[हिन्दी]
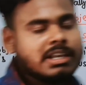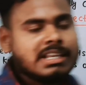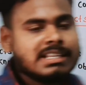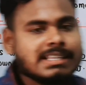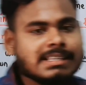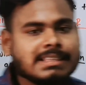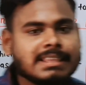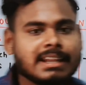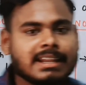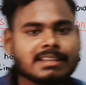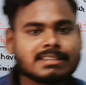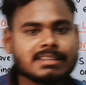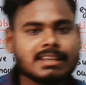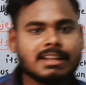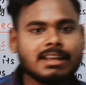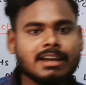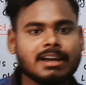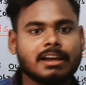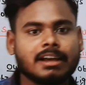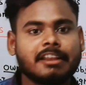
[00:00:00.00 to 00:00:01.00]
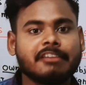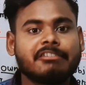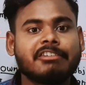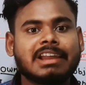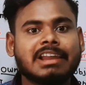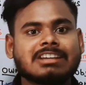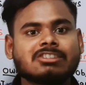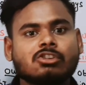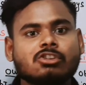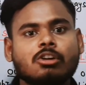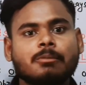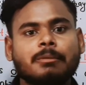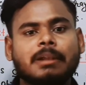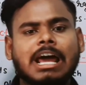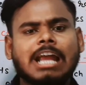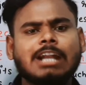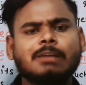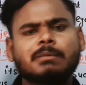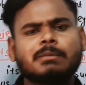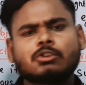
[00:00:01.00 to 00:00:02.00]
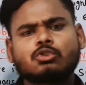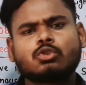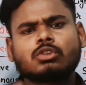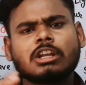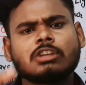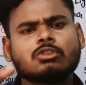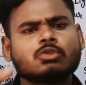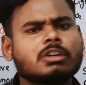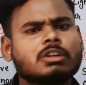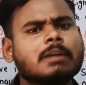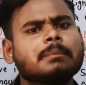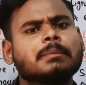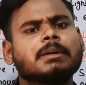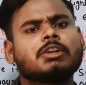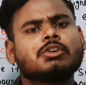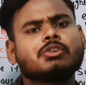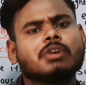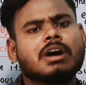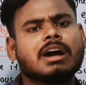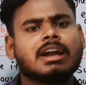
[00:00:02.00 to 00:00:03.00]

इसी तरह से ना रिफ्लेक्शन ऑफ लाइट पर छोटा छोटा वीडियो